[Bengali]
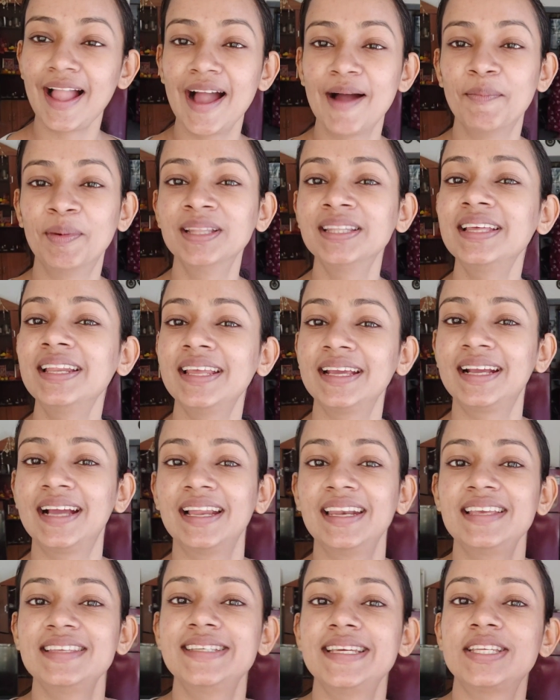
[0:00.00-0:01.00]
আমাদের
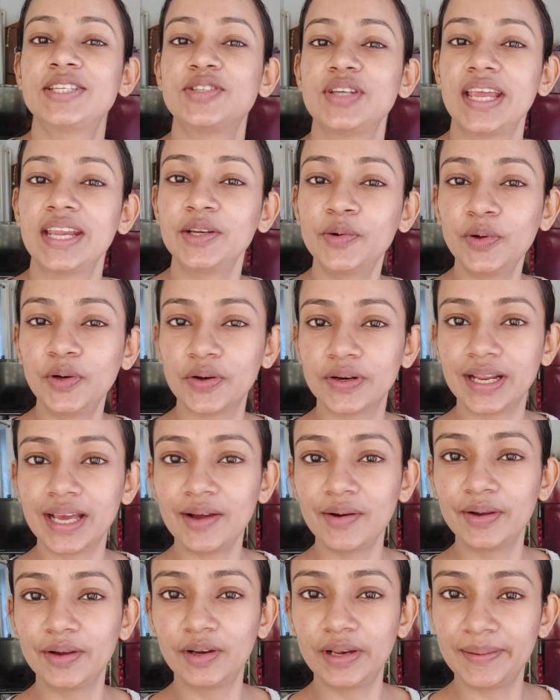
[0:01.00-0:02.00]
এখানে যে ড্রেনগুলো না
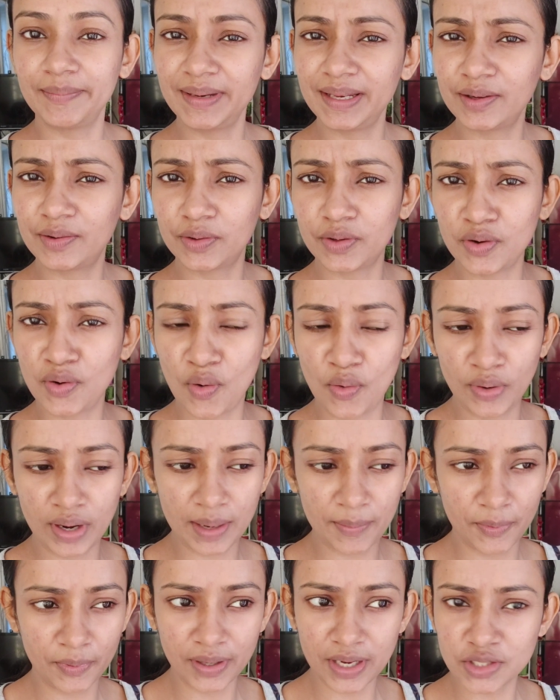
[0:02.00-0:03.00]
ওইগুলো এমনি কোনো
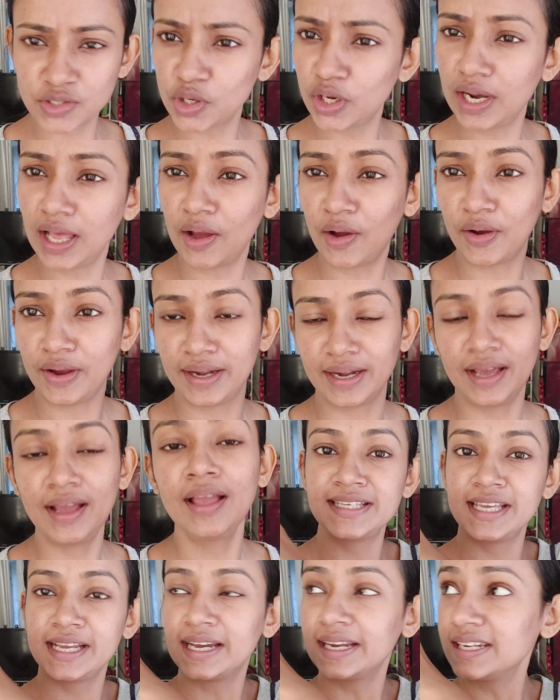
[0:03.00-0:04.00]
নোংরা পোংরা জল হয় না
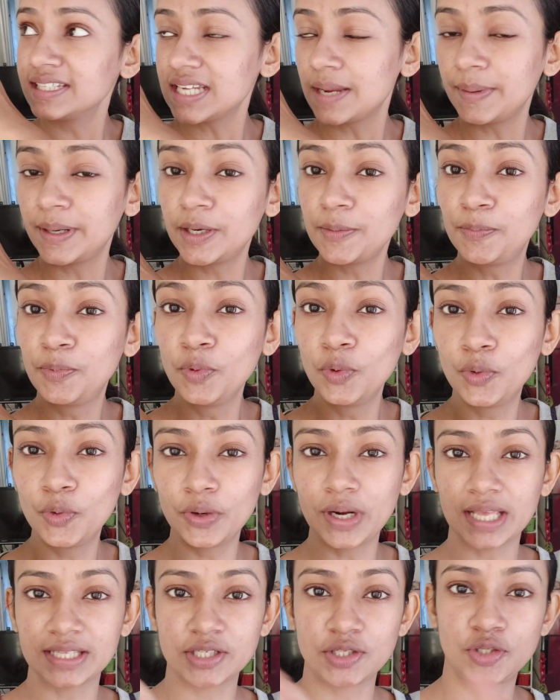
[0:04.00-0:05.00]
যে এখানে সামনে একটা
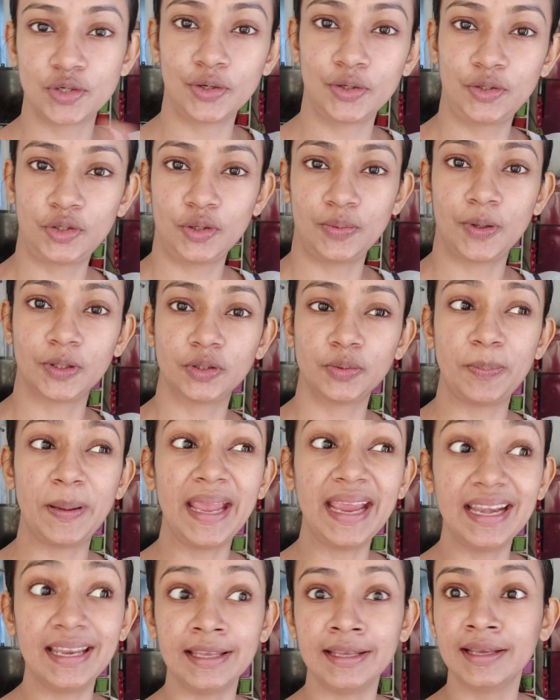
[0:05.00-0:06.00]
পুকুর আছে ছোট্ট মতো
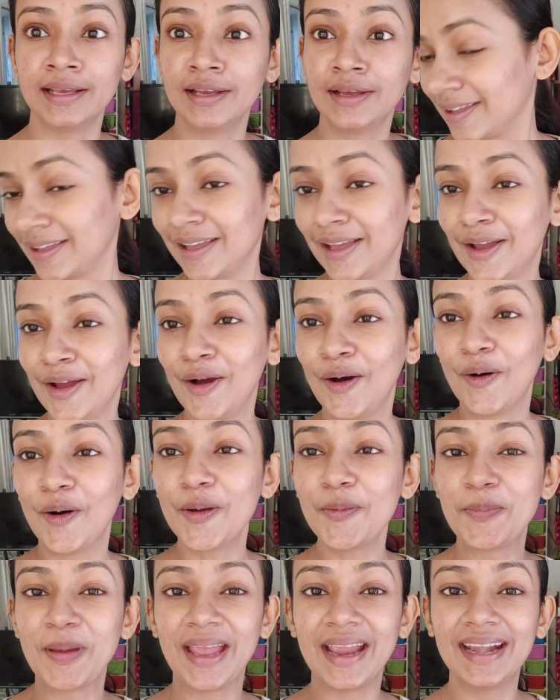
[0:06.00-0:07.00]
ভেড়ি
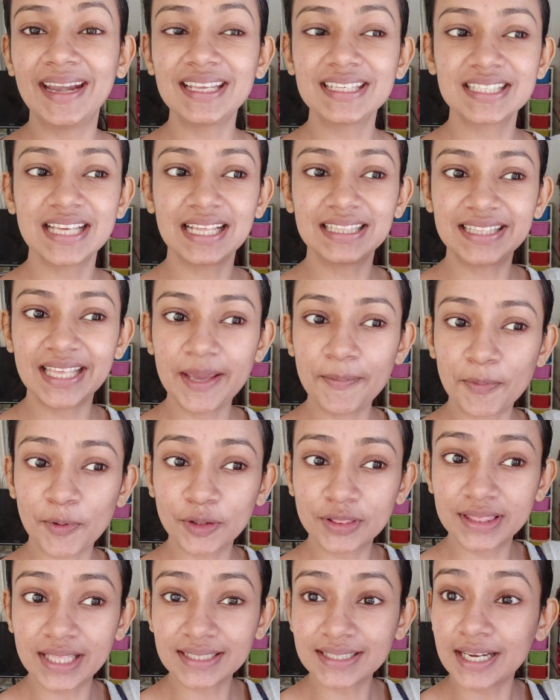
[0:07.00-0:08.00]
ওই ভেড়ির সাথেই
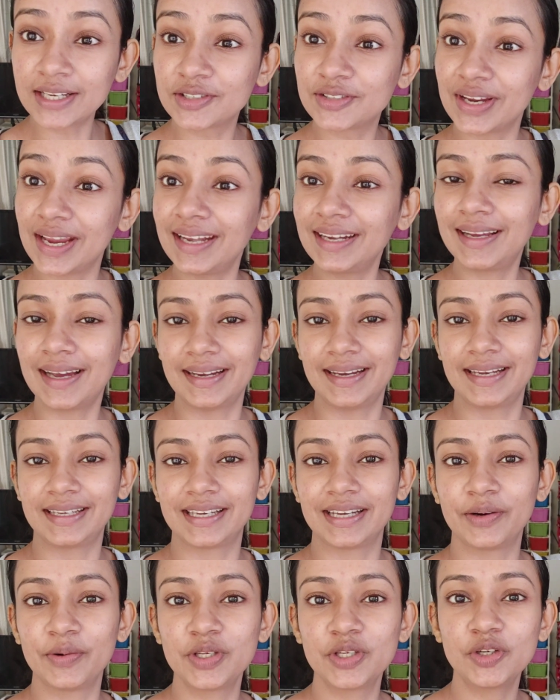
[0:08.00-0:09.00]
প্রত্যেকটা ড্রেন
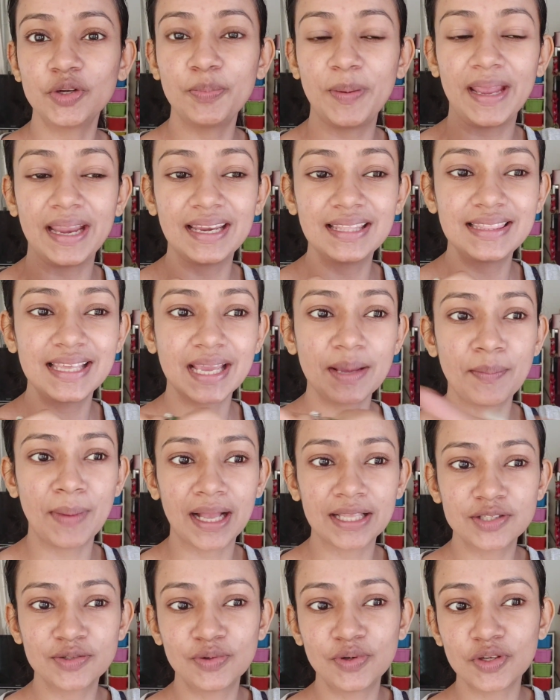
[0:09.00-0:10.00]
কানেক্টেড ওই জন্য ভেড়ি থেকে
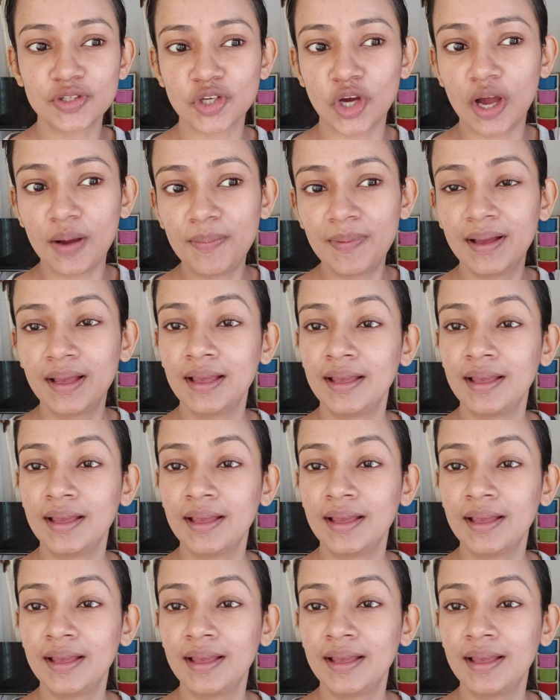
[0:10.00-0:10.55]
মাছগুলো সব